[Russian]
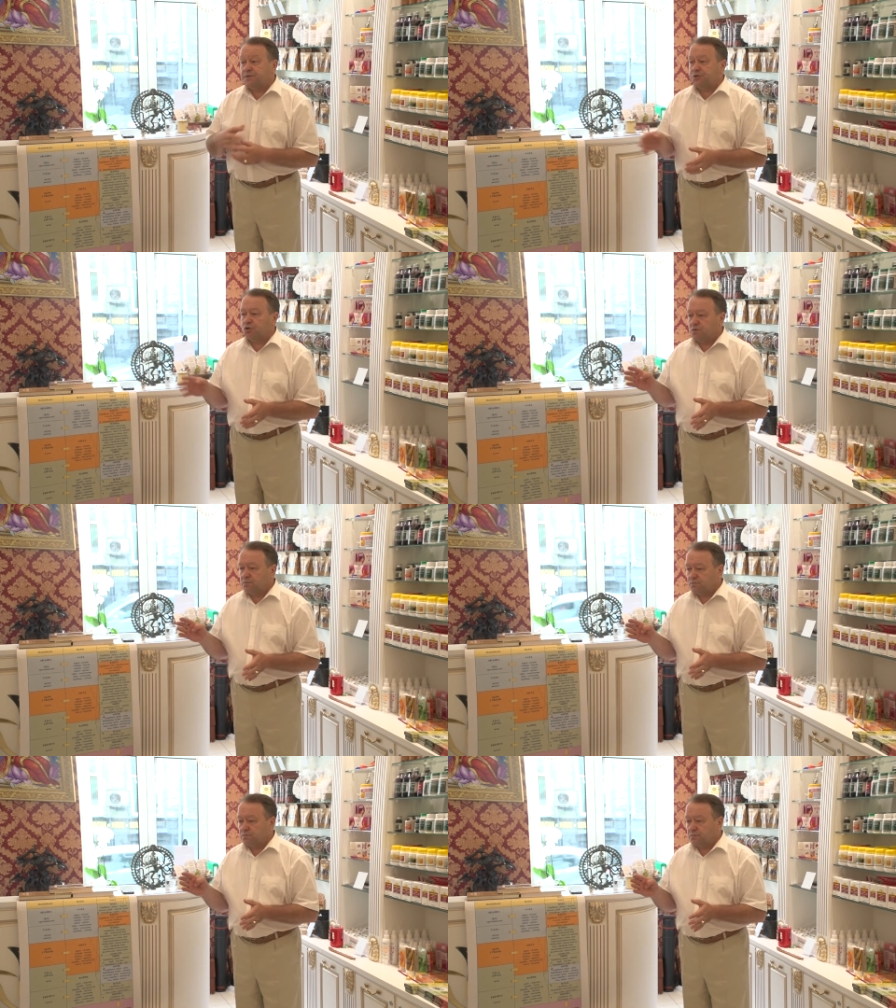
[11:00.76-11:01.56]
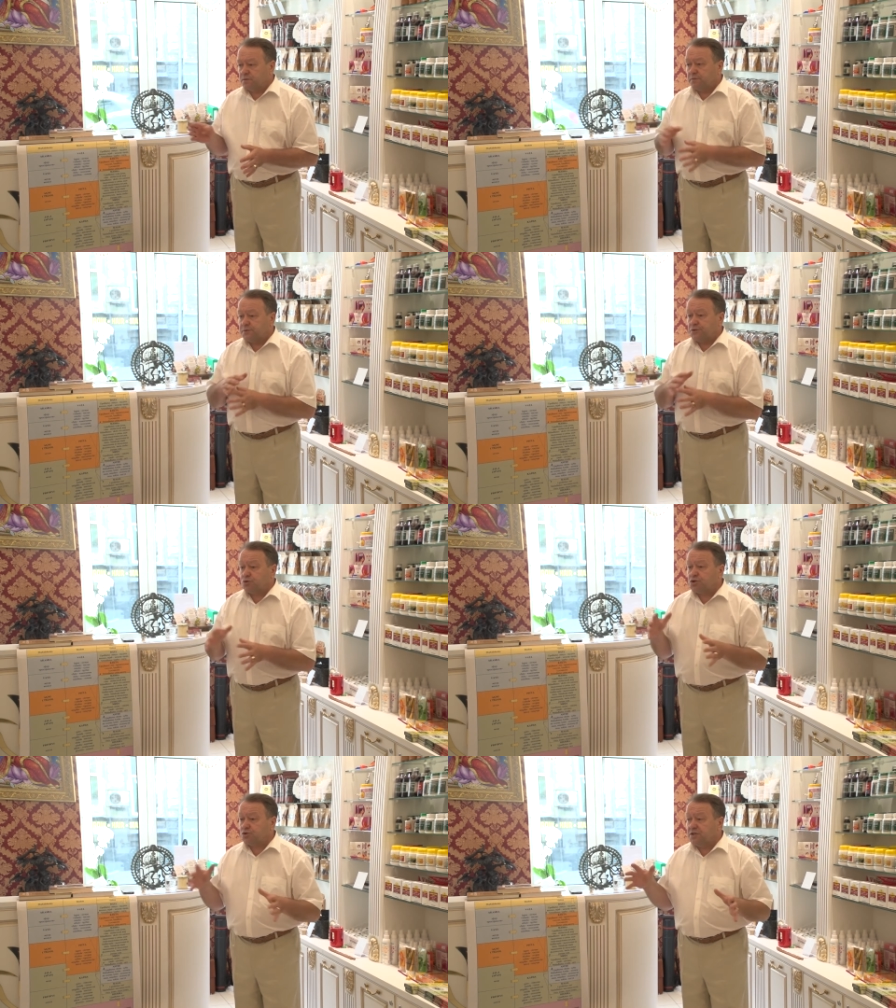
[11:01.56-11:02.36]
все,
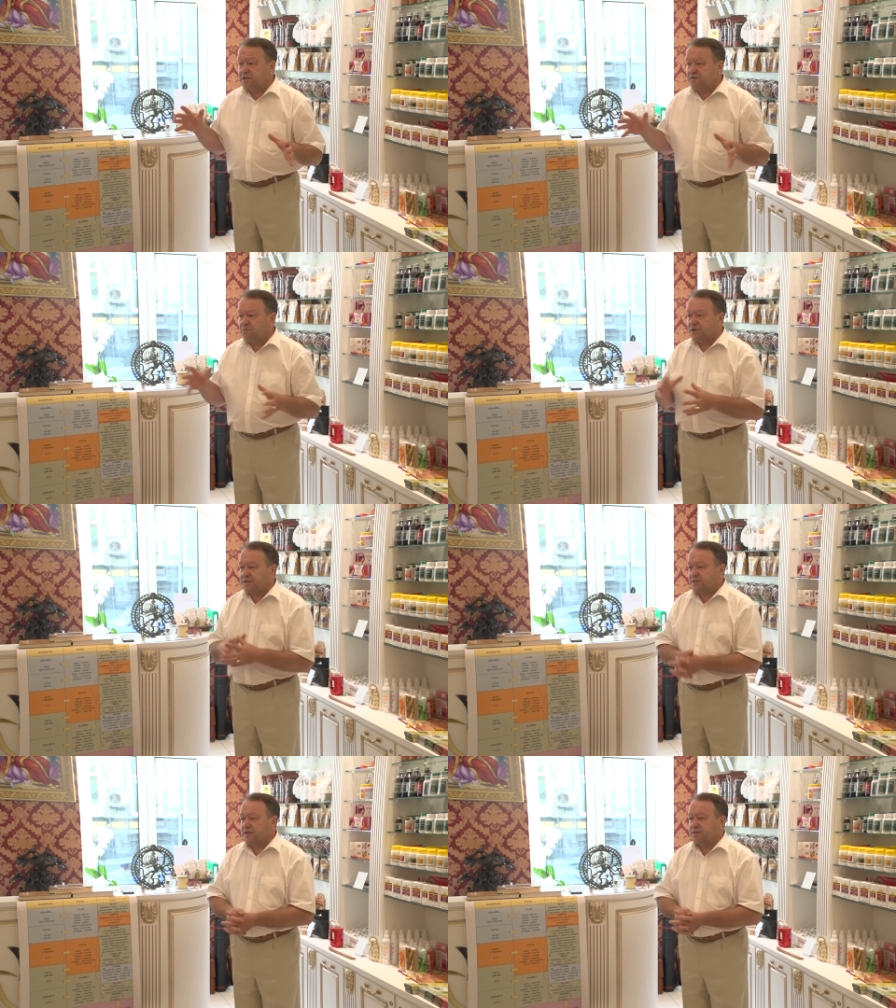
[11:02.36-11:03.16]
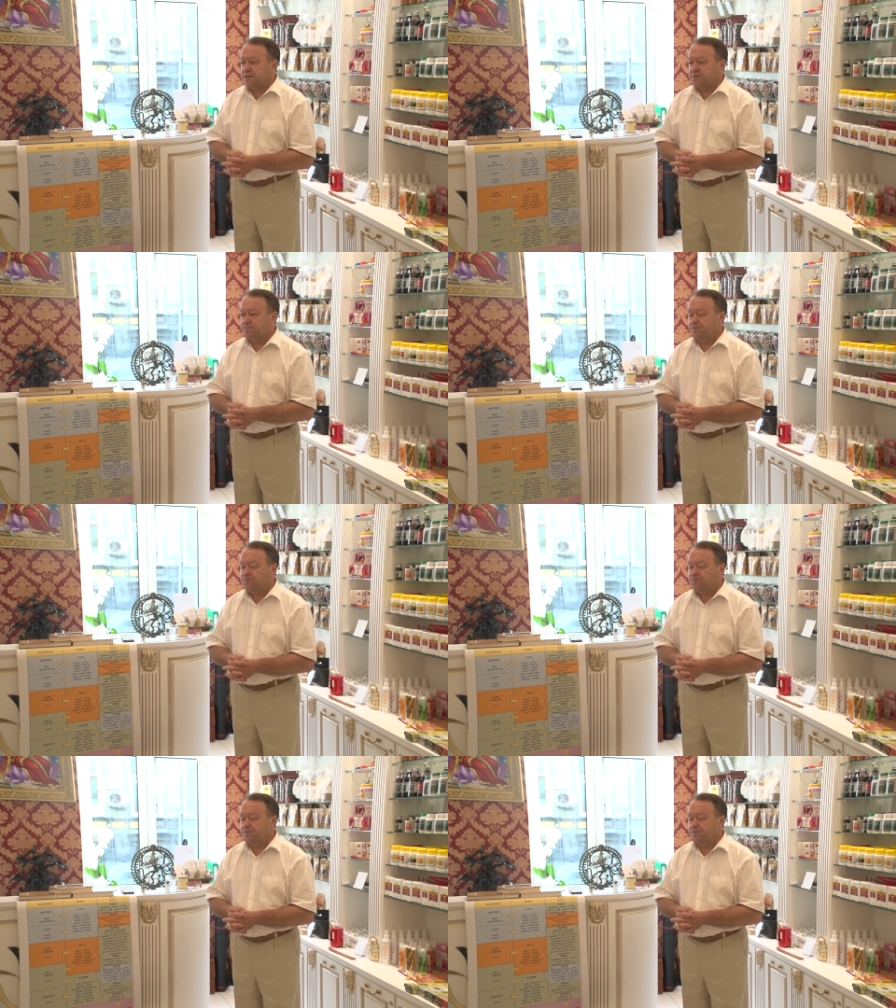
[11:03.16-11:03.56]
все, что есть в мироздании.